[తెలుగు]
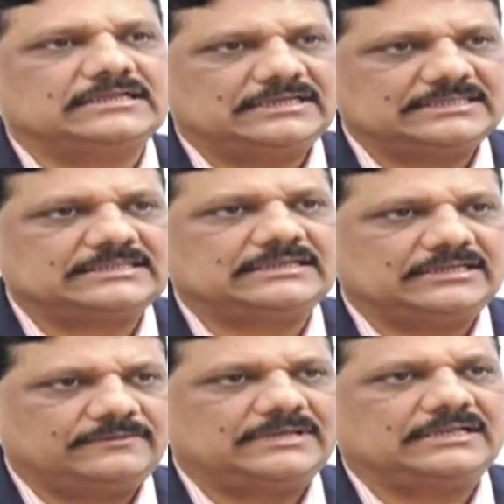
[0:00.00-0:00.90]
డిజార్డర్స్
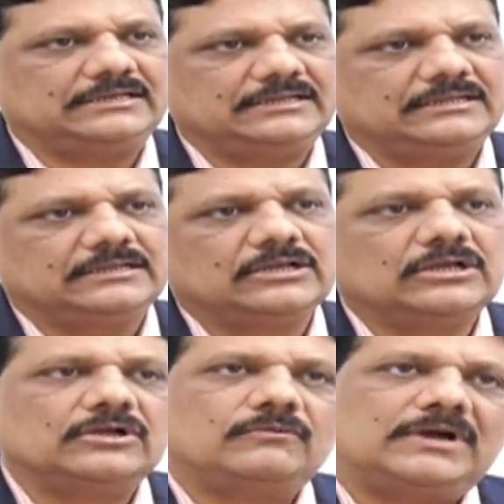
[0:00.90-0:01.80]
అంటారు వాటిల్ని
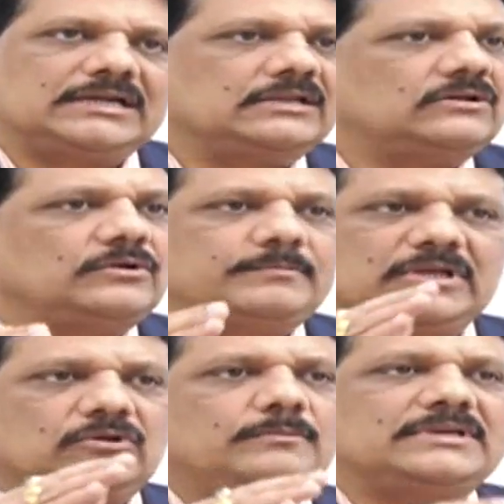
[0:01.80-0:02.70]
వాటిల్లో
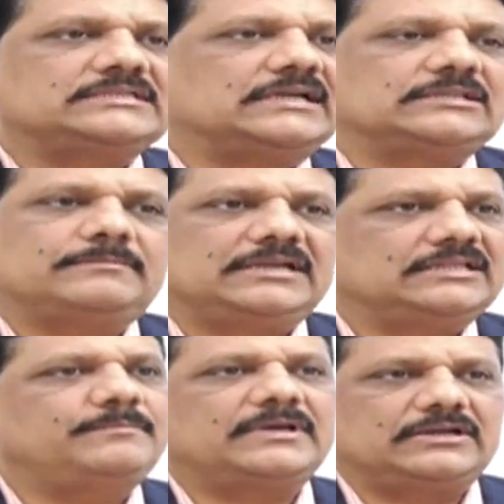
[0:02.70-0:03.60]
బిల్రూబిన్ శాతం
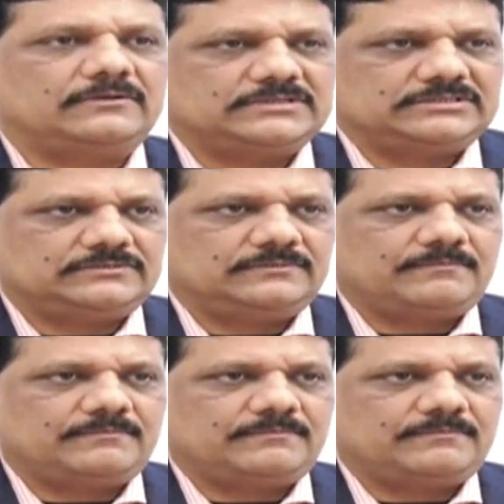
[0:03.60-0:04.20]
అనేది పెరగవచ్చు